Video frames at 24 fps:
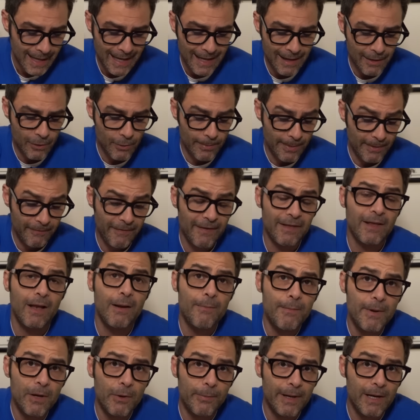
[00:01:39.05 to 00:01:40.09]
erano
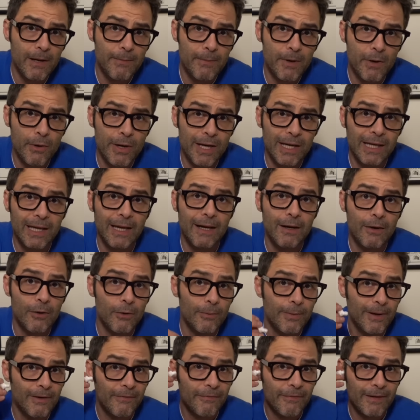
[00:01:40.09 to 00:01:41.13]
perfette, almeno per le mie orecchie
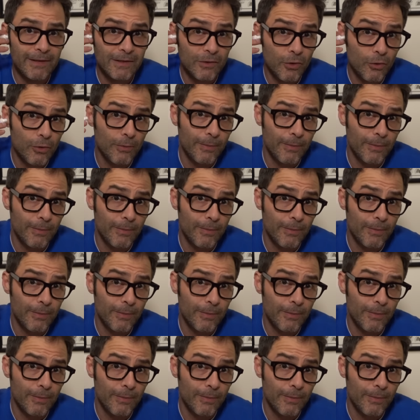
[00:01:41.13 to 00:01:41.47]
perfe-